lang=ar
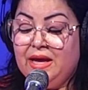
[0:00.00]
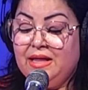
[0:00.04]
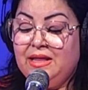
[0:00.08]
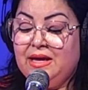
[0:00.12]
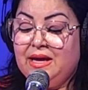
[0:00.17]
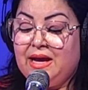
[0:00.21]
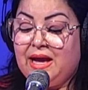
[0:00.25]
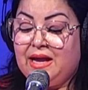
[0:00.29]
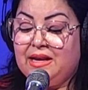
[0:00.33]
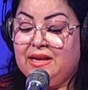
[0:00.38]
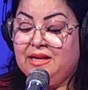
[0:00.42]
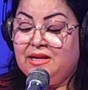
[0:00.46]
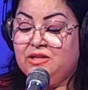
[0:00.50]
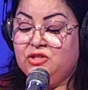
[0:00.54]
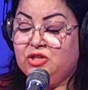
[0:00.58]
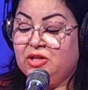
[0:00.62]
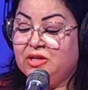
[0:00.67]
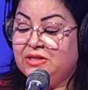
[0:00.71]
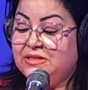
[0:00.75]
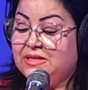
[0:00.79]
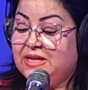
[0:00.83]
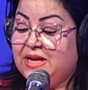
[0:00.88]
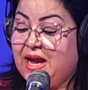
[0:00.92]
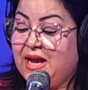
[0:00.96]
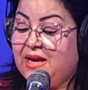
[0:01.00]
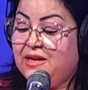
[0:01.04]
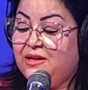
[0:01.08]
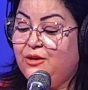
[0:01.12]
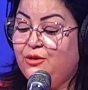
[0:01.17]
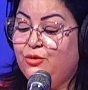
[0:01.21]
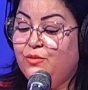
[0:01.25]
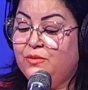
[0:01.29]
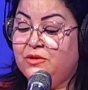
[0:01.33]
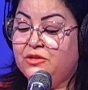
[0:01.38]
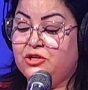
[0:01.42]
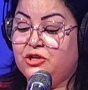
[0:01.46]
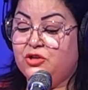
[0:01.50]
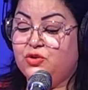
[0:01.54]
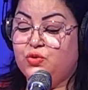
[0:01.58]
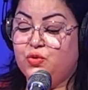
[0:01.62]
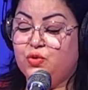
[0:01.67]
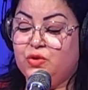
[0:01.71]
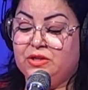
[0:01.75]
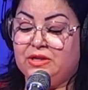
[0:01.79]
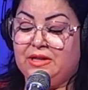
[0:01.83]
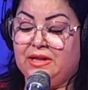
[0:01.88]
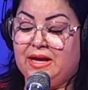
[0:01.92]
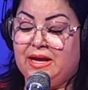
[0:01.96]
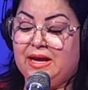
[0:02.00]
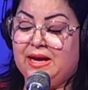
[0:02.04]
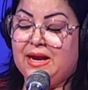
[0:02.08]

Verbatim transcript: هذاك علاش اقتراحي اليوم لشكشوكه